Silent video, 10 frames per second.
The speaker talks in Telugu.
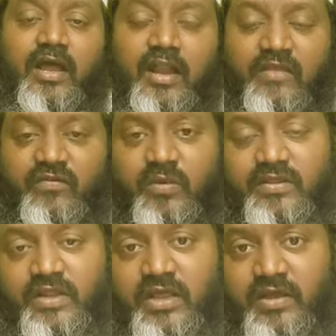అల్లా
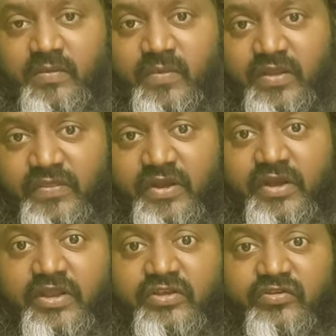సుమతల
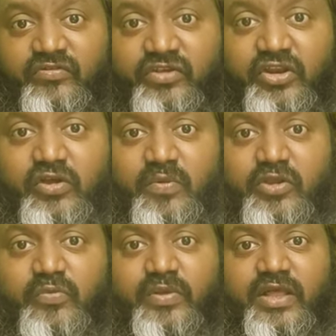మనందరినీ షిర్క్
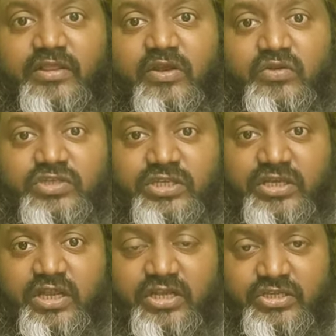మరియు బిదాతల నుంచి
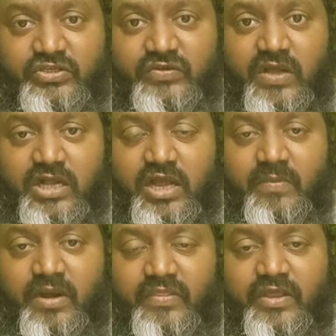రక్షించుగాక
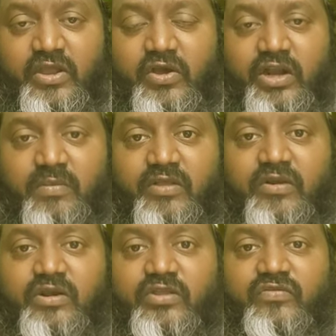మనందరి యొక్క
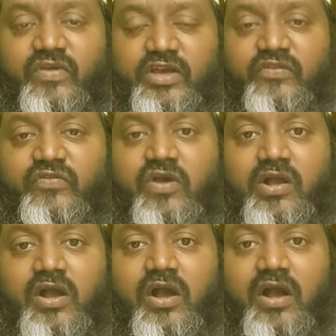నమాజులని
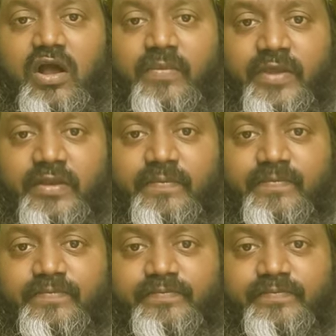స్వీకరించుగాక ఆమెన్